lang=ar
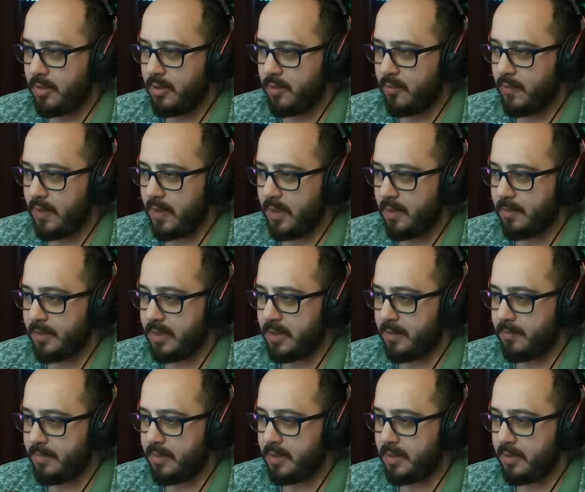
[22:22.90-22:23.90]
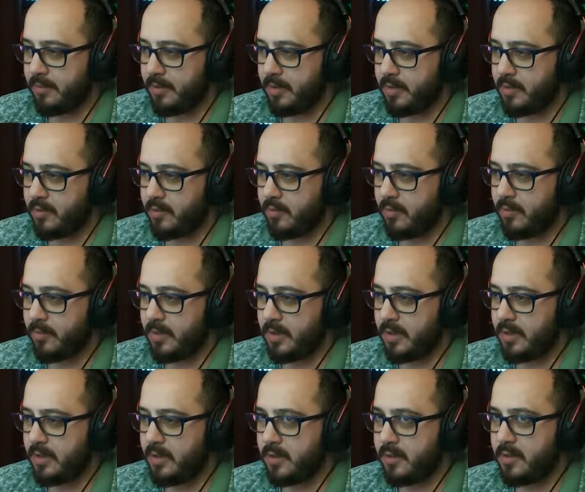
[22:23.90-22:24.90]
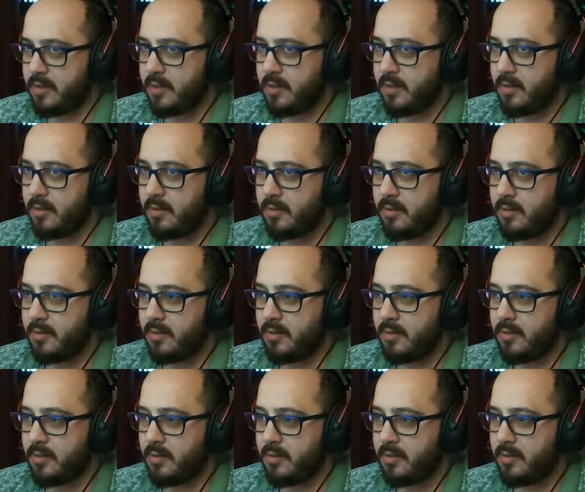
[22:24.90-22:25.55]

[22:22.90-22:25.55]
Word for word: مع انه والله بدنا بدنا برسول بدنا شيء قصة